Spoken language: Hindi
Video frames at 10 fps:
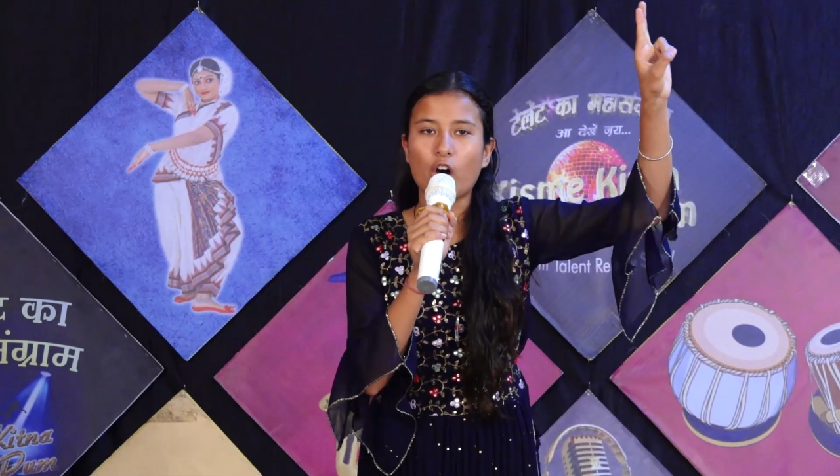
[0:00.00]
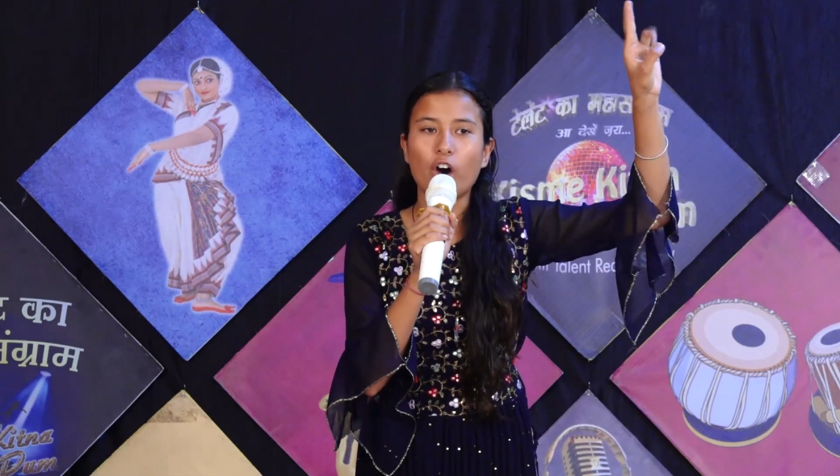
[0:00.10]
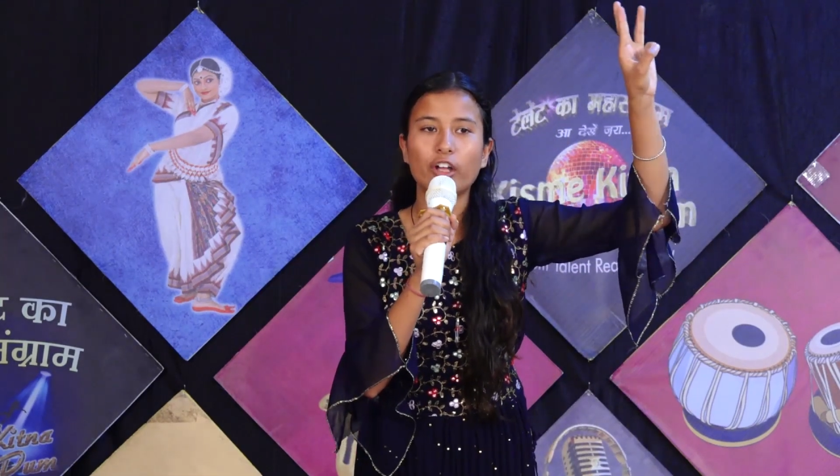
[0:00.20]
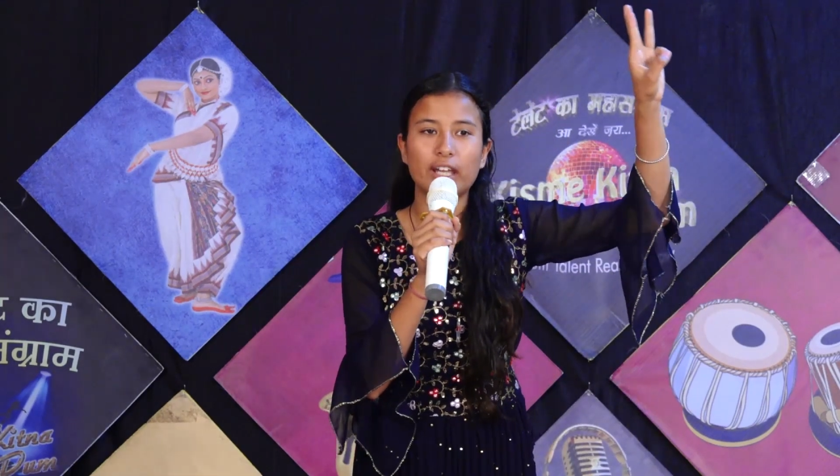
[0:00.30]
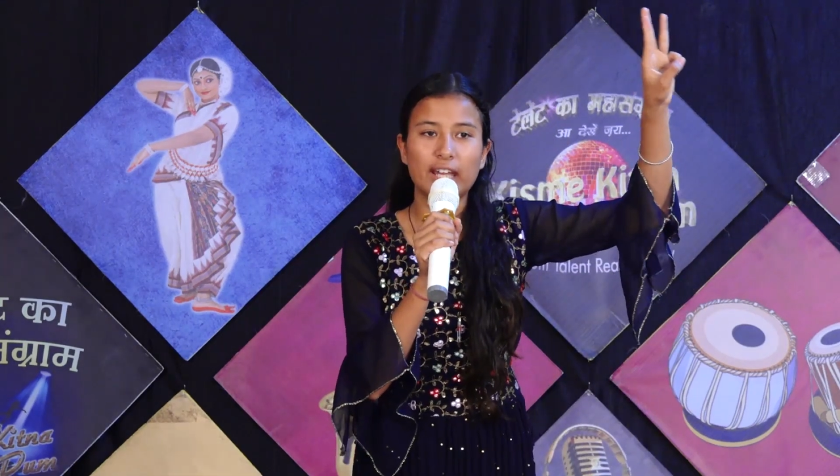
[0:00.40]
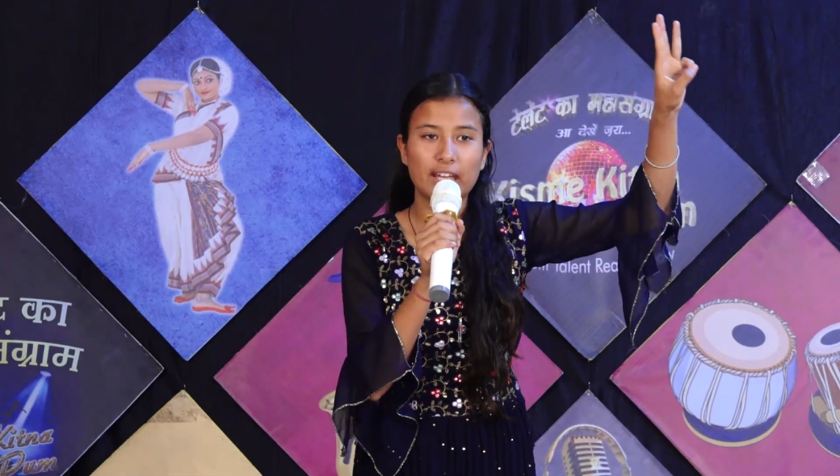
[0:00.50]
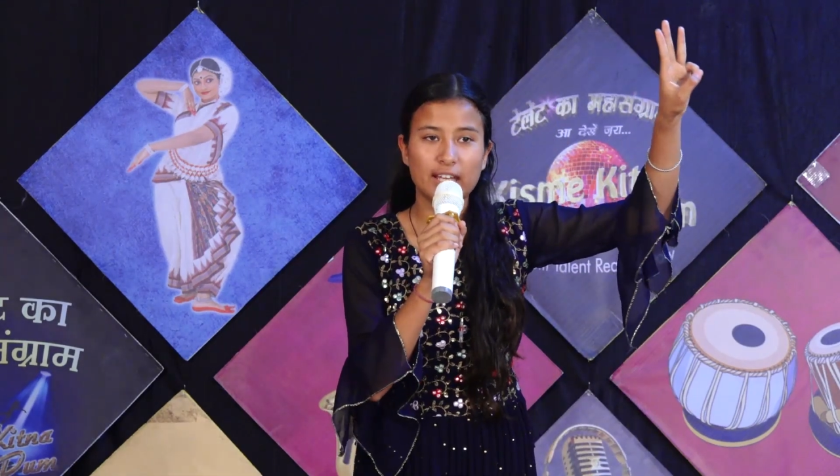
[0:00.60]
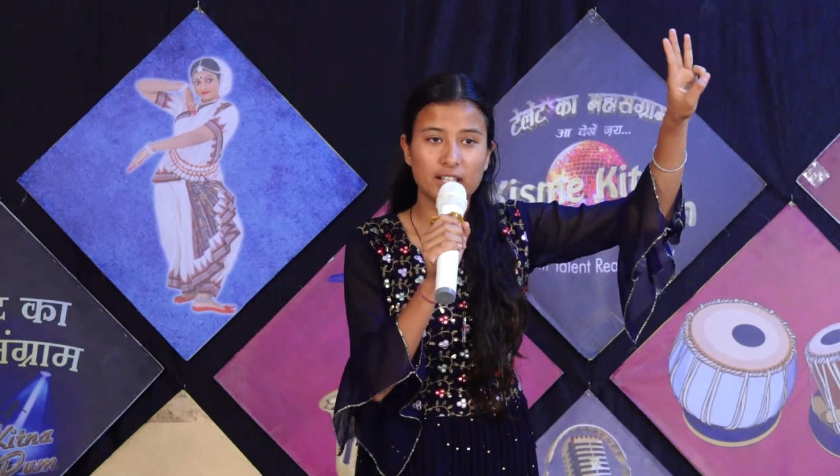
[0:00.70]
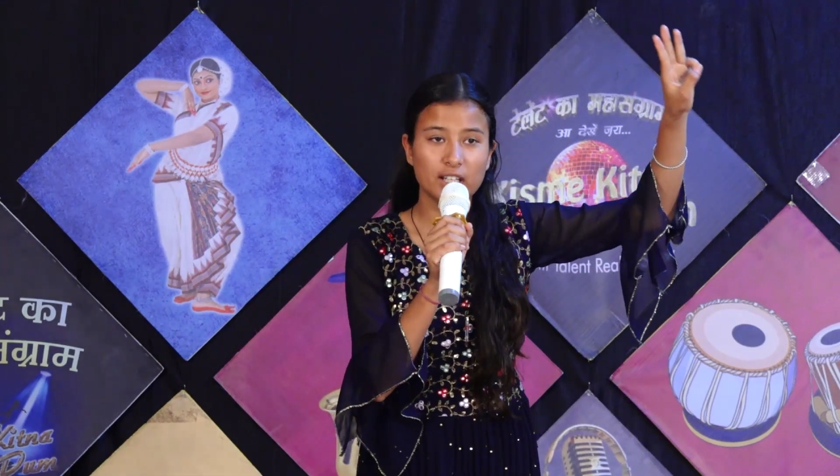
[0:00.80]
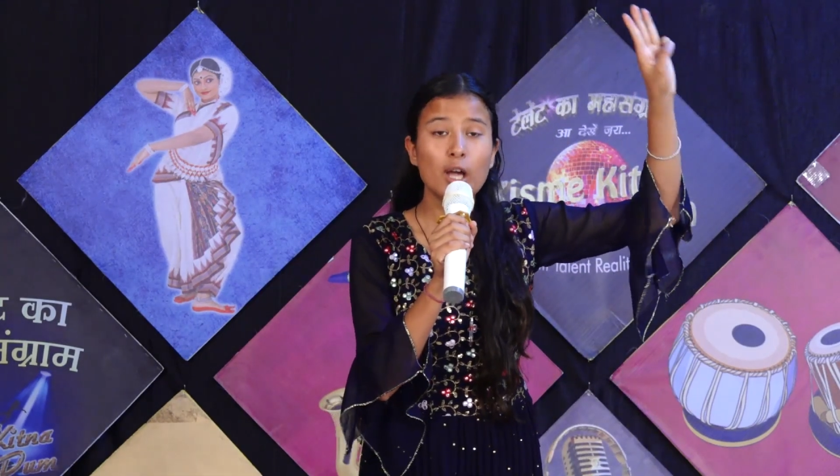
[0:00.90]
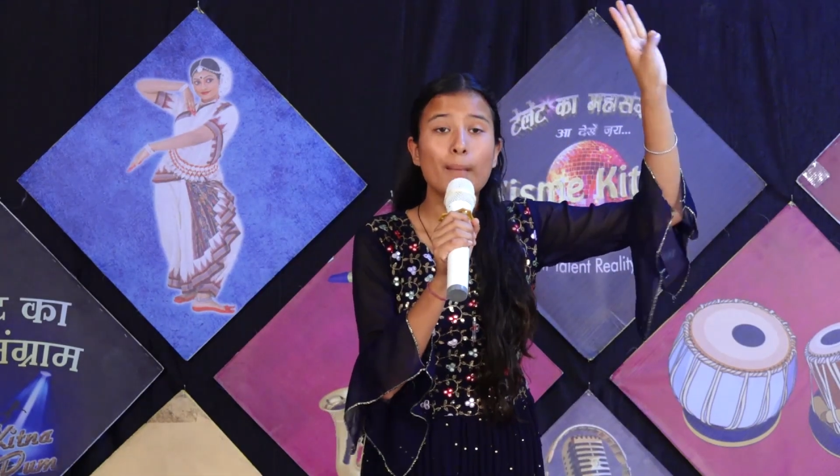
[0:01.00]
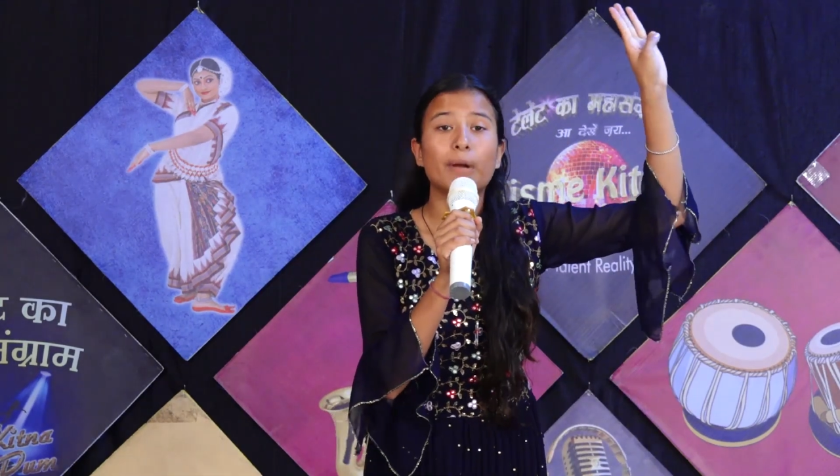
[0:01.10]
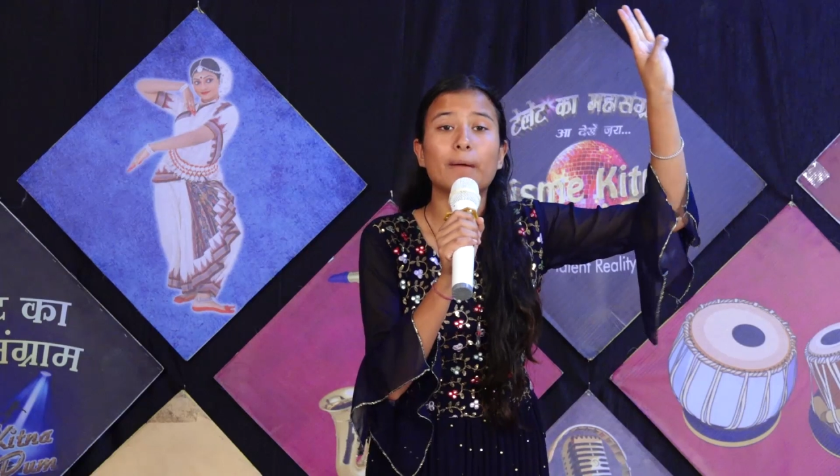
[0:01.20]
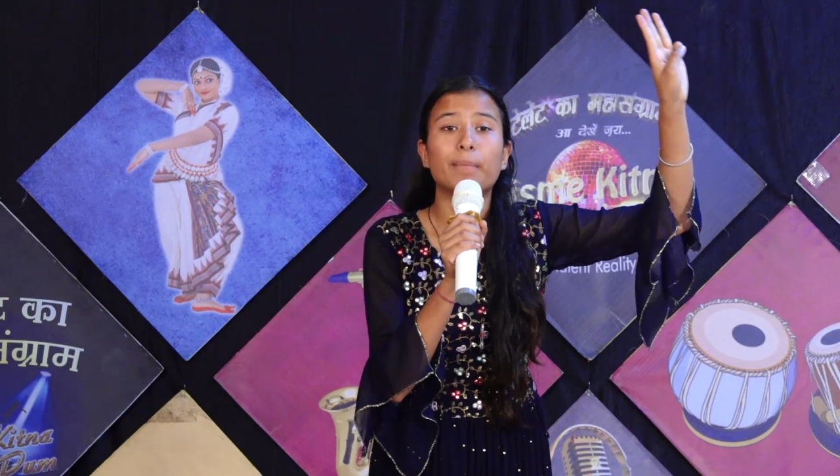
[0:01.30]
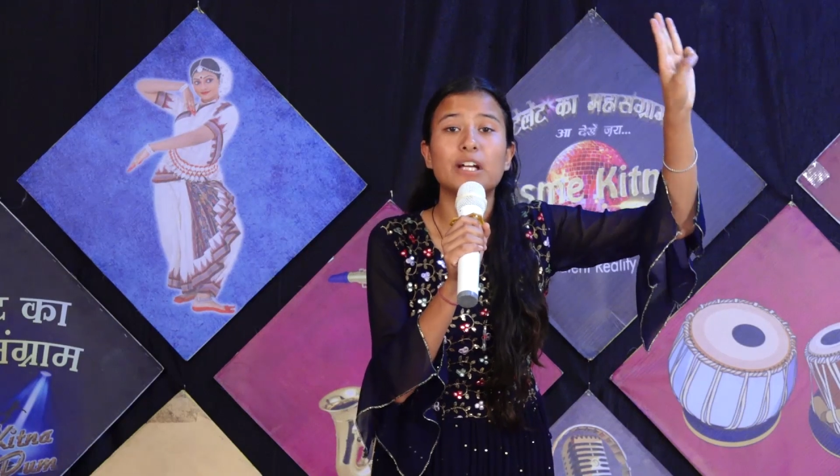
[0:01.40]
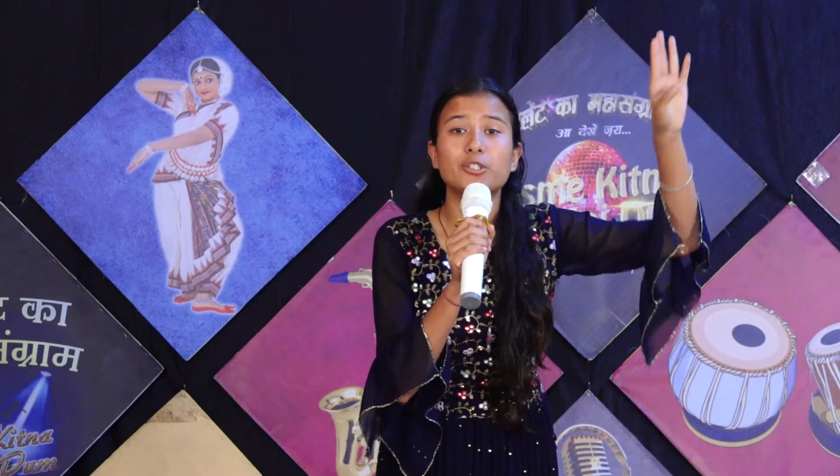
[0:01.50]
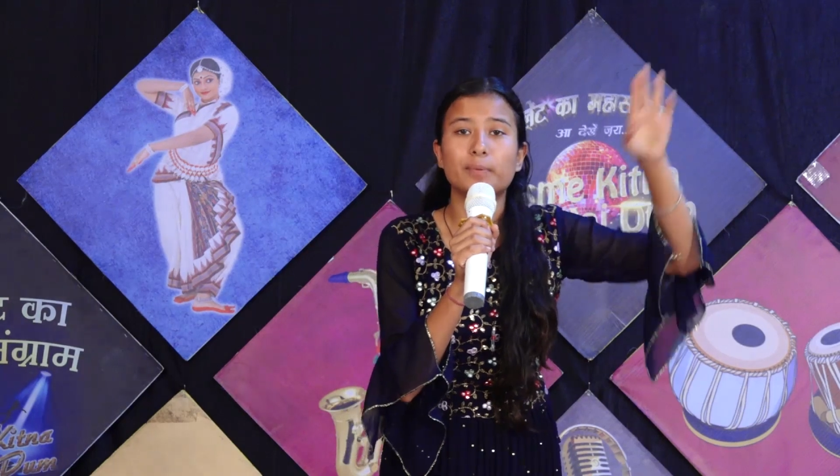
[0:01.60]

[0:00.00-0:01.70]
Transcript: और एक प्रपंच